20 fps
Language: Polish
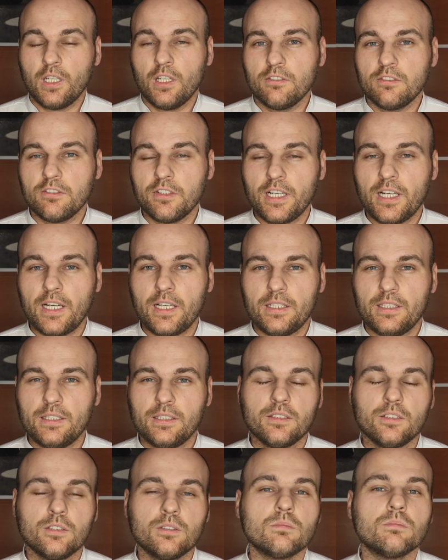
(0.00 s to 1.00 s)
Ferrari
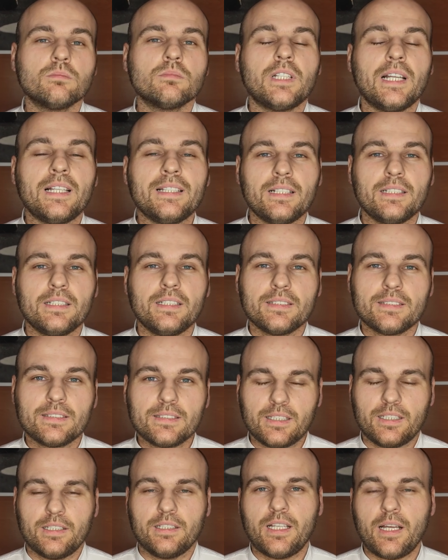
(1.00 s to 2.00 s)
no, nadal jest
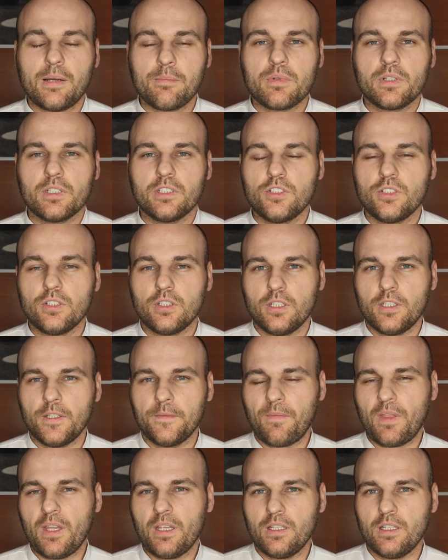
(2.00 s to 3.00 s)
tam, gdzie
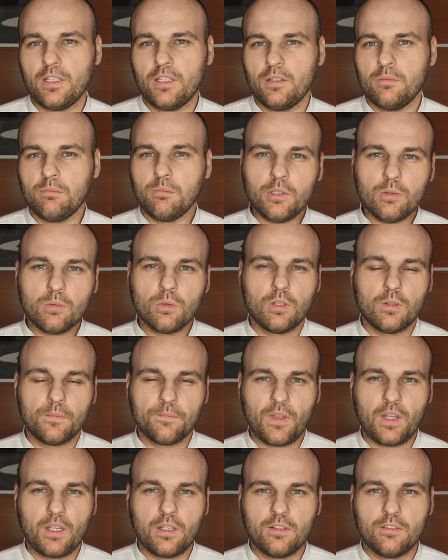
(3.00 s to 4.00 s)
e, było
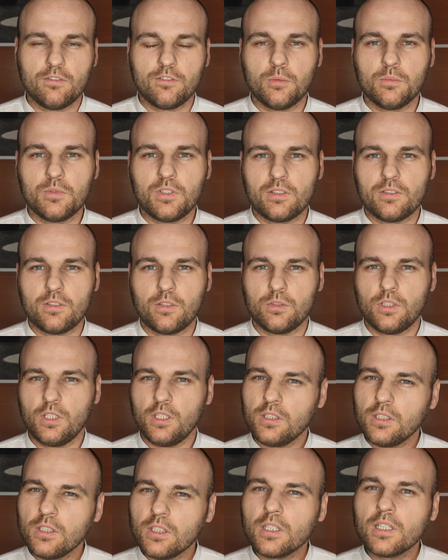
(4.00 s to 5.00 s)
e, w tym sezonie.
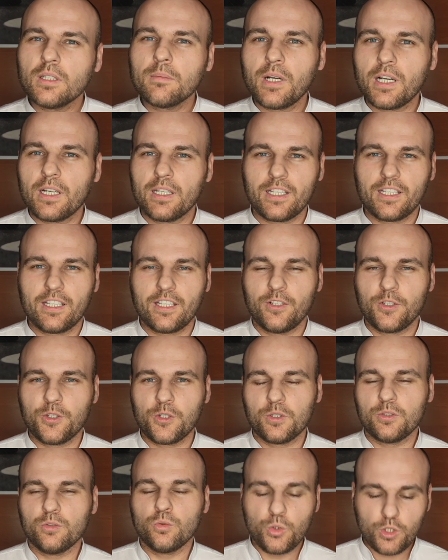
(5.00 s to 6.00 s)
Nie ma
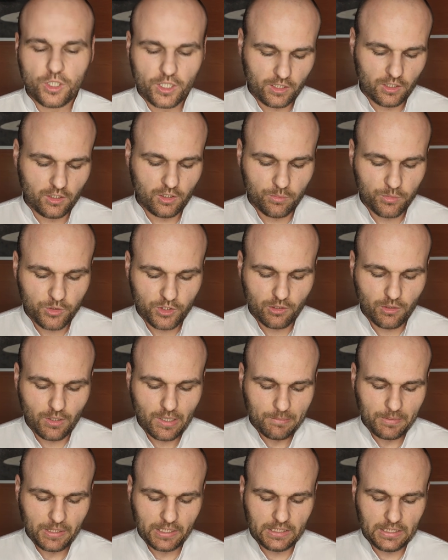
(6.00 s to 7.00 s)
jakiegoś dużego
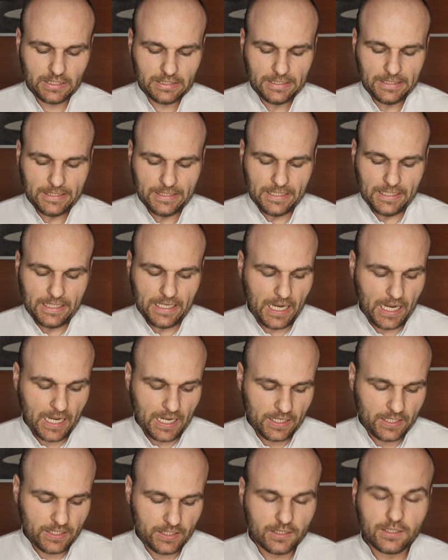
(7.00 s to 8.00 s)
przełamania,
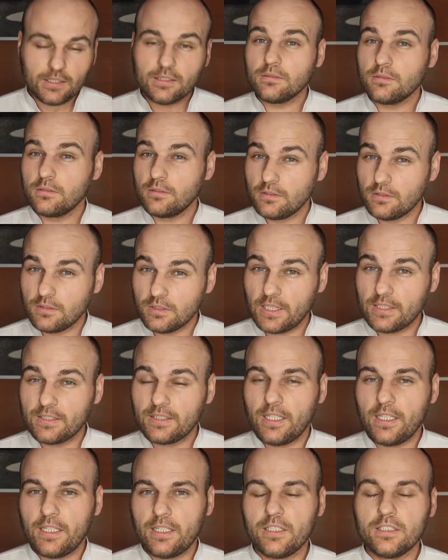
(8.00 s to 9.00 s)
ale na
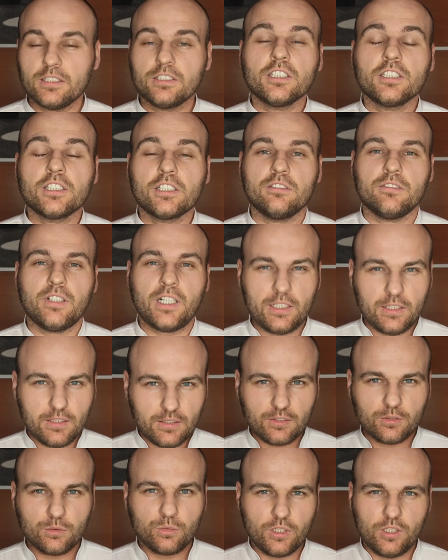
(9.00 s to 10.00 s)
tle tych rywali,
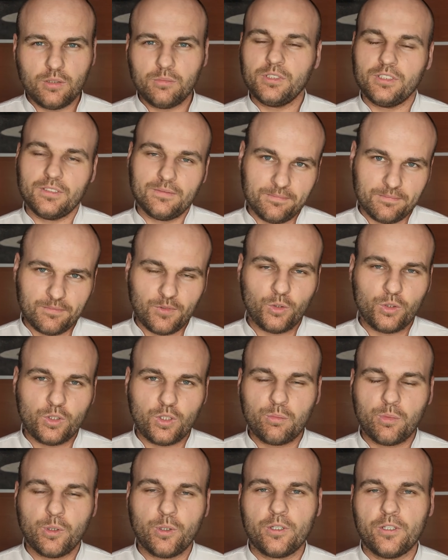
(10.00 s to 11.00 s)
z którymi do tej
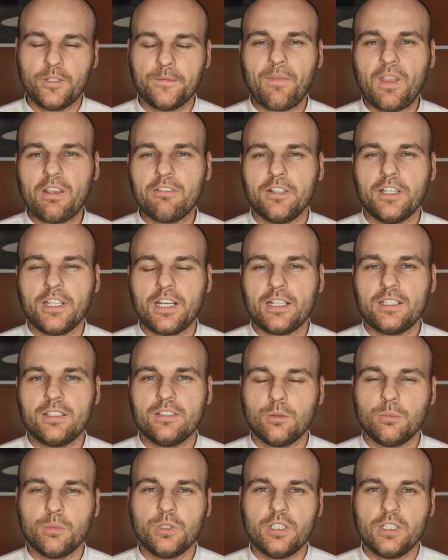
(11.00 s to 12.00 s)
pory Ferrari
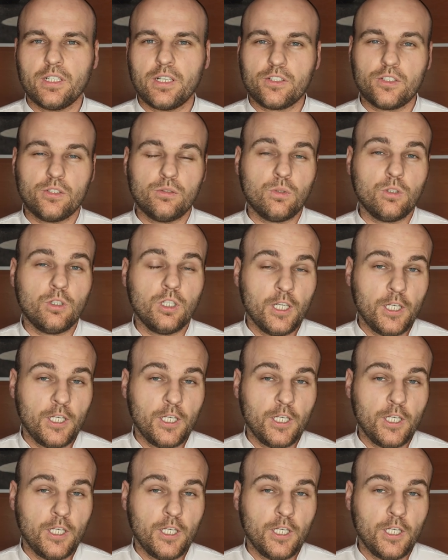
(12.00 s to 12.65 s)
sobie nie raziło,